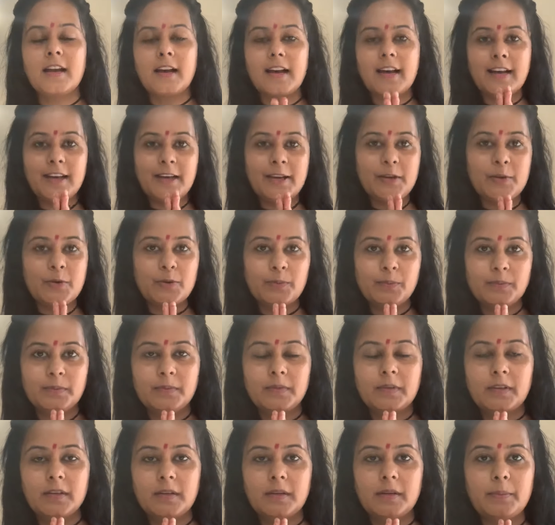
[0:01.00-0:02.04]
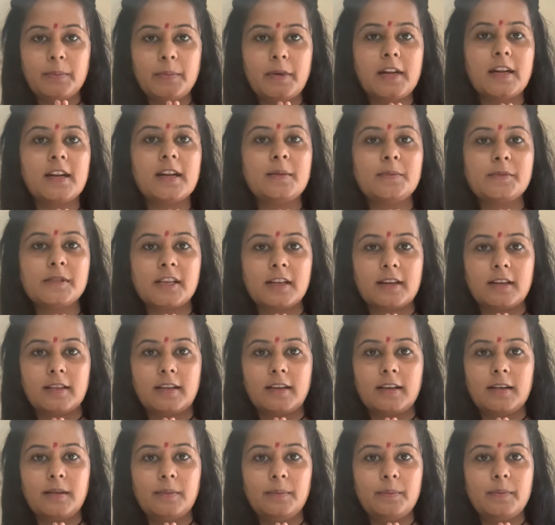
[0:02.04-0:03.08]
हरिओम मेरा नाम
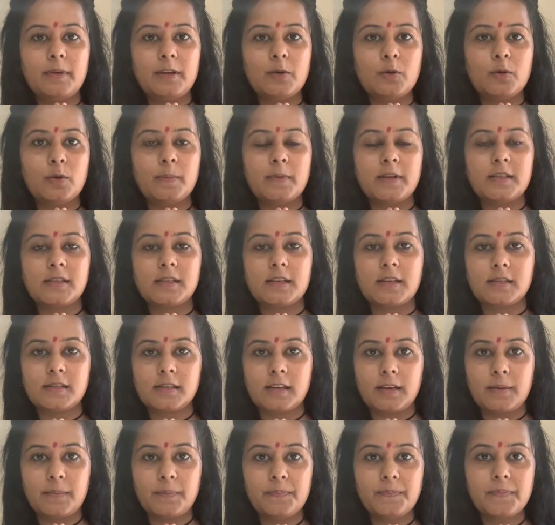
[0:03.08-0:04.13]
सरिता मैं योग मनसा से